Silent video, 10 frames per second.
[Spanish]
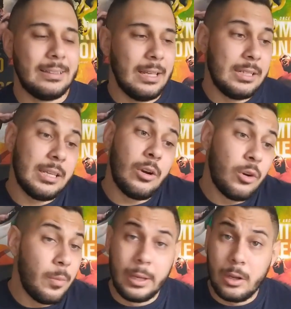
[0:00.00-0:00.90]
es que Conor
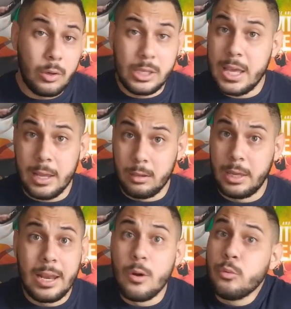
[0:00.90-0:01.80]
McGregor quiere que
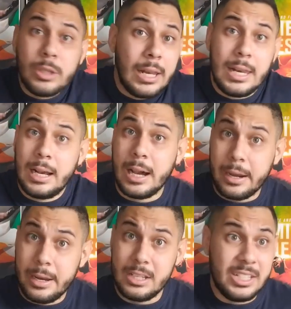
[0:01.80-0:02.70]
le hundan la
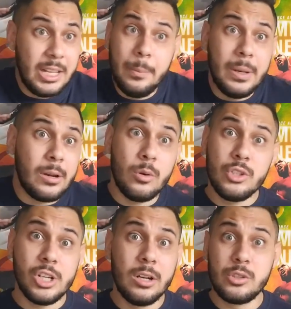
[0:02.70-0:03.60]
carrera. Si quiere pelear con
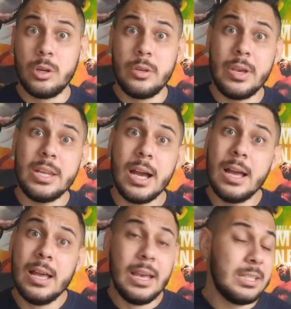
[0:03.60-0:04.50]
Charles Oliveira,
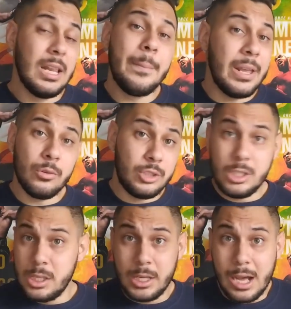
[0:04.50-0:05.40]
es el menos
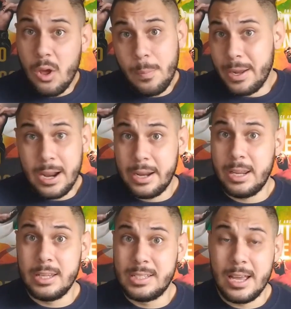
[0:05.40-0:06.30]
indicado para
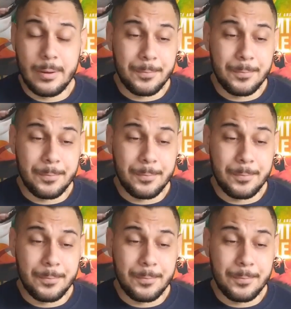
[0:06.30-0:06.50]
regresar.